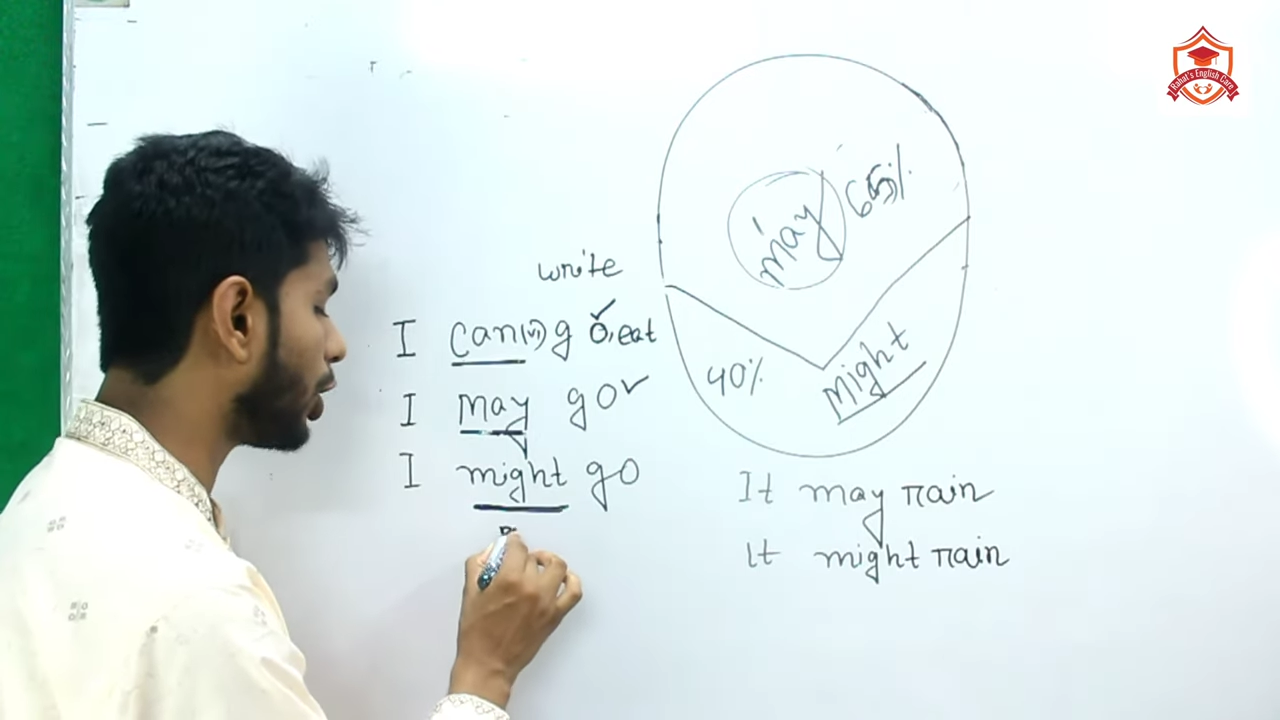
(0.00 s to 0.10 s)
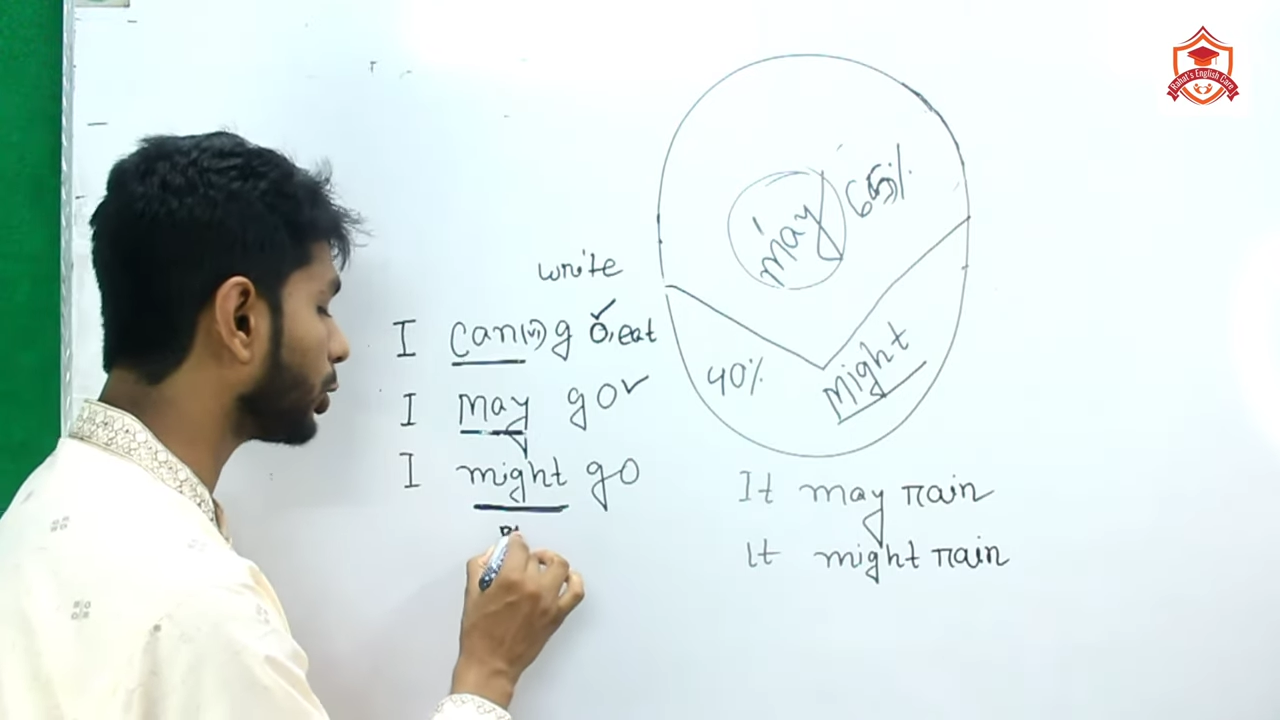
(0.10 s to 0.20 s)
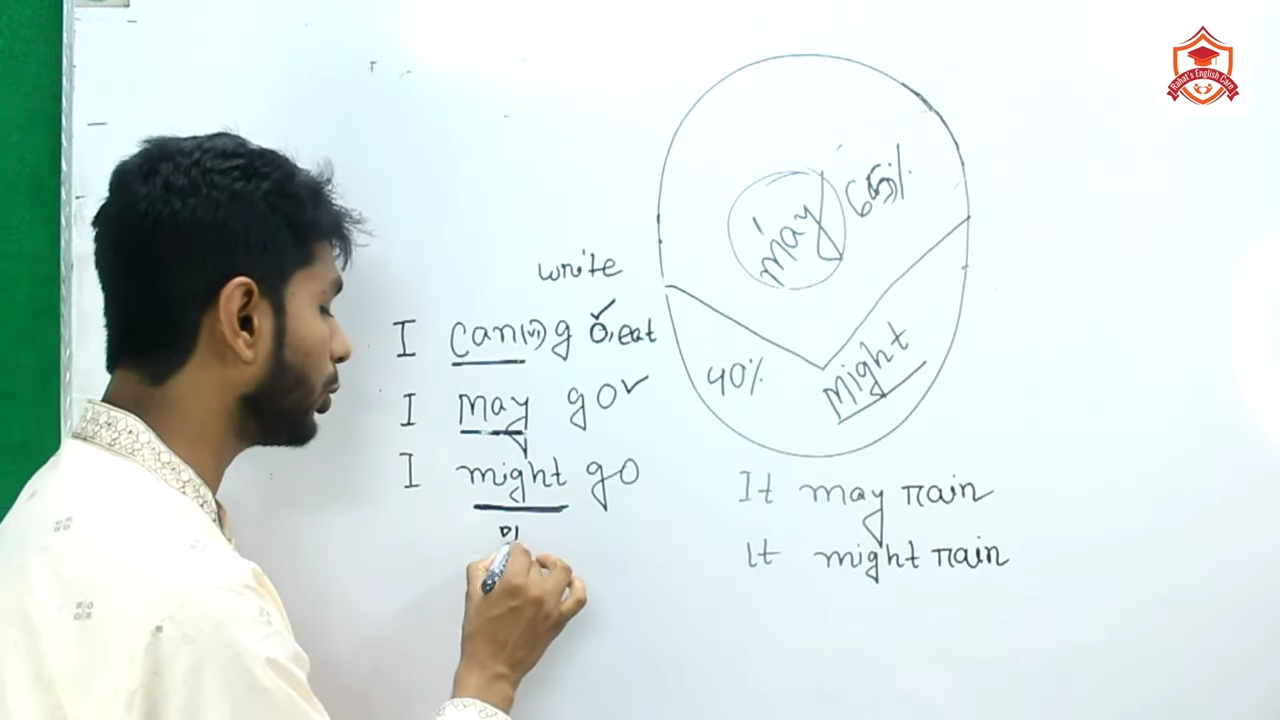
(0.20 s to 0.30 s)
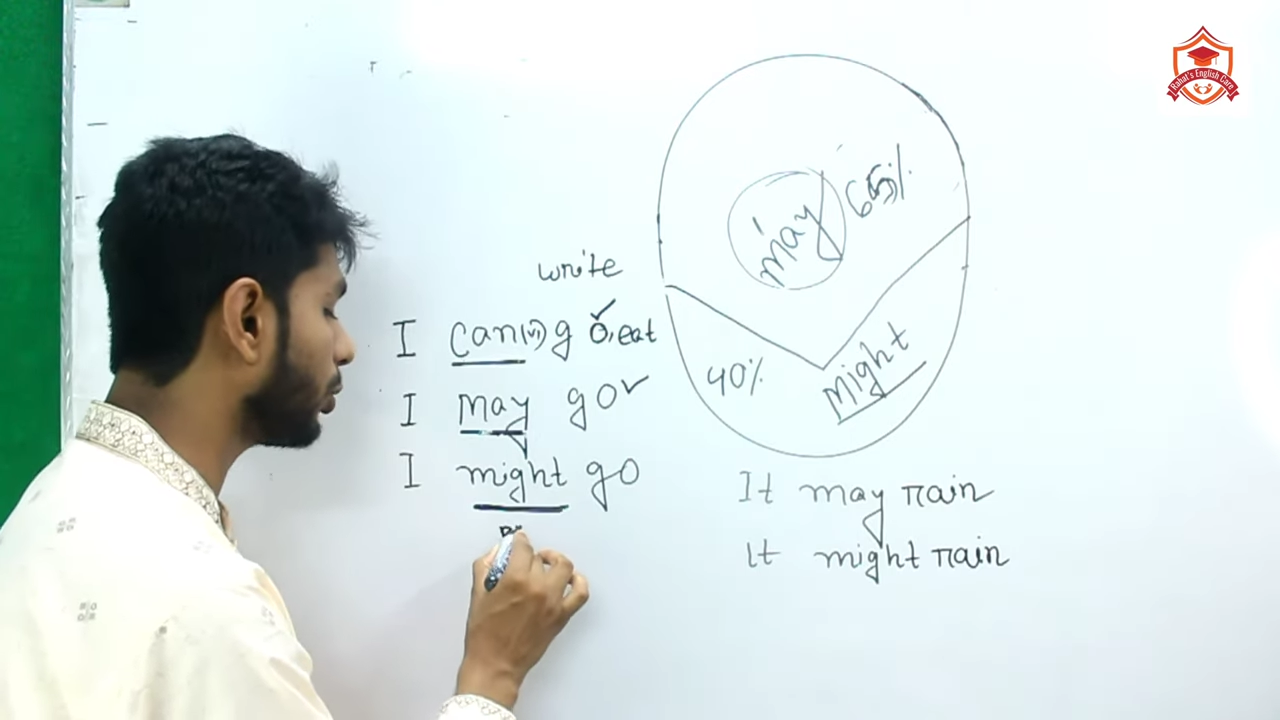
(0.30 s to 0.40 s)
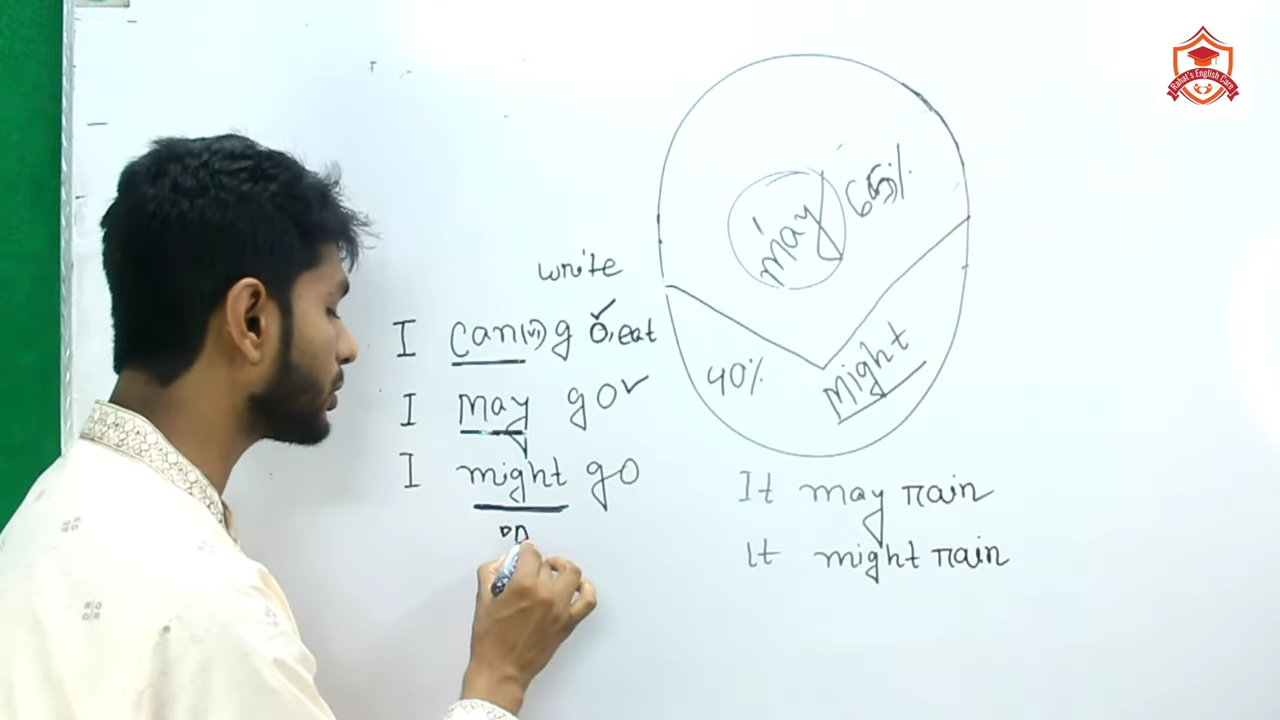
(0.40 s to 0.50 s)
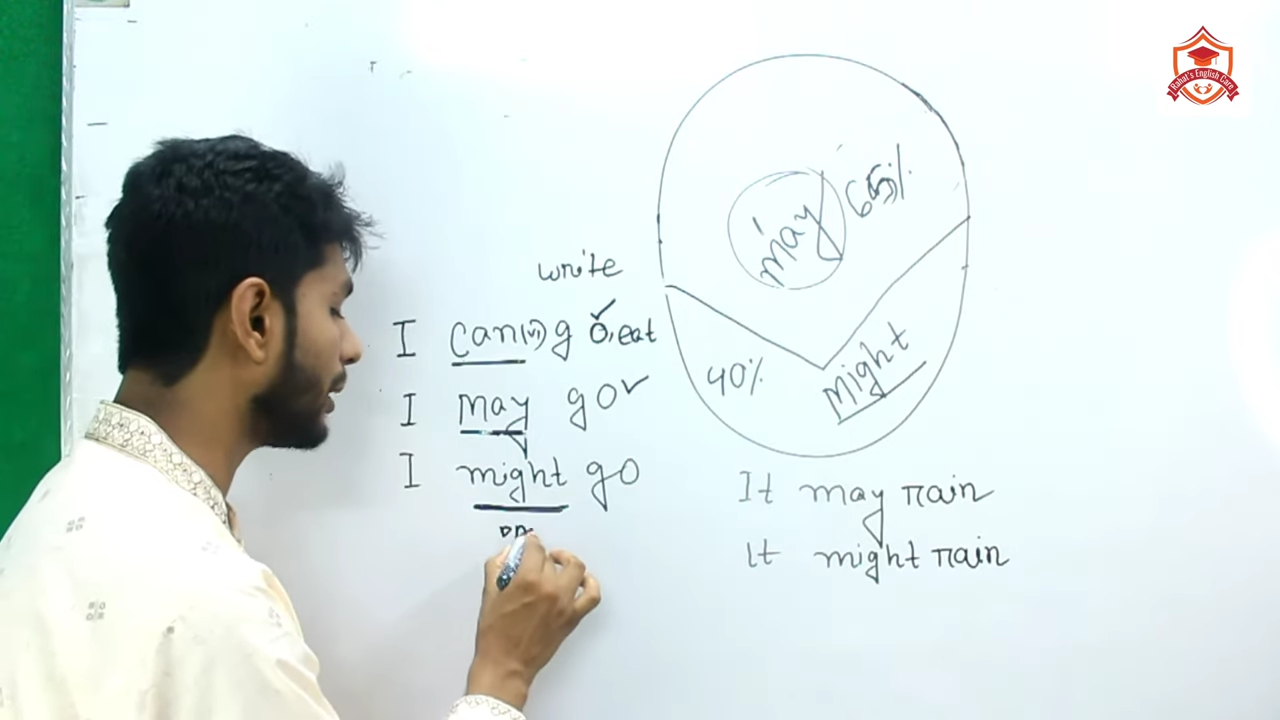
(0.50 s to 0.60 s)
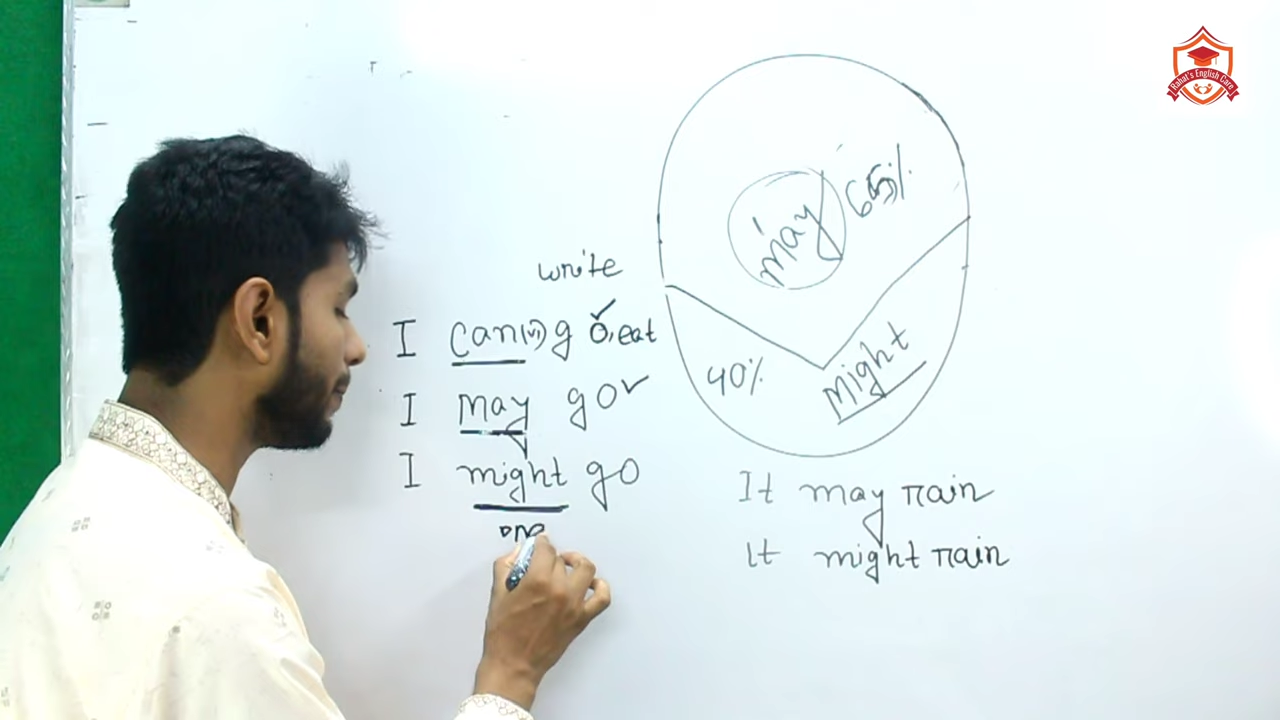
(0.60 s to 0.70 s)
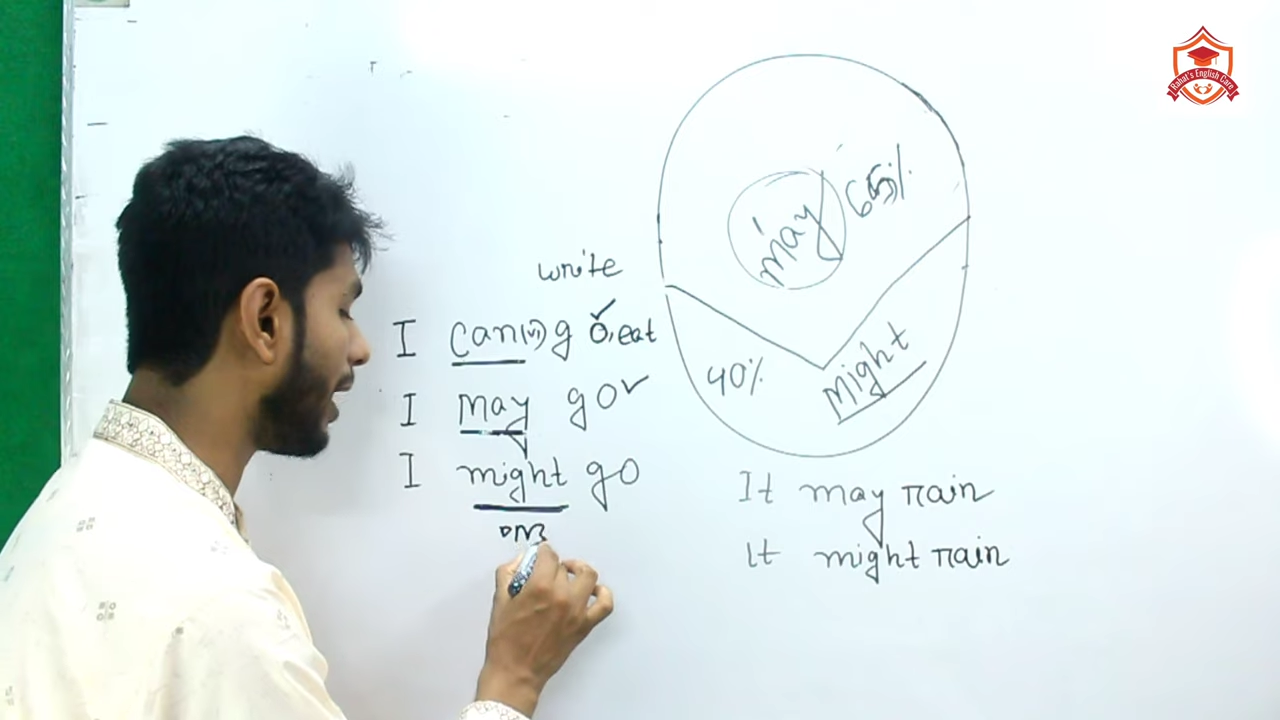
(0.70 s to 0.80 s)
অর্থ হচ্ছে